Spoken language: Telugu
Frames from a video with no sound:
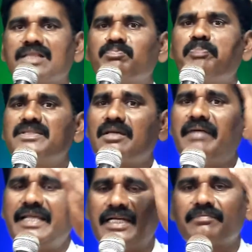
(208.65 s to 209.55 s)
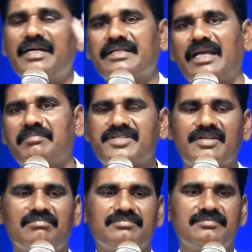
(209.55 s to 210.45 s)
అద్భుతమైనటువంటి
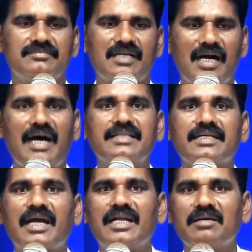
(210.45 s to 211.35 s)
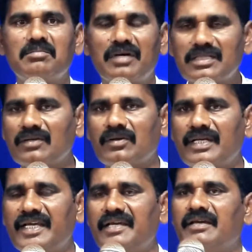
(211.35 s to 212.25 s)
అంశం ఆది కాండం
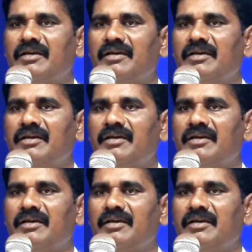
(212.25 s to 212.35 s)
మొదలుకొని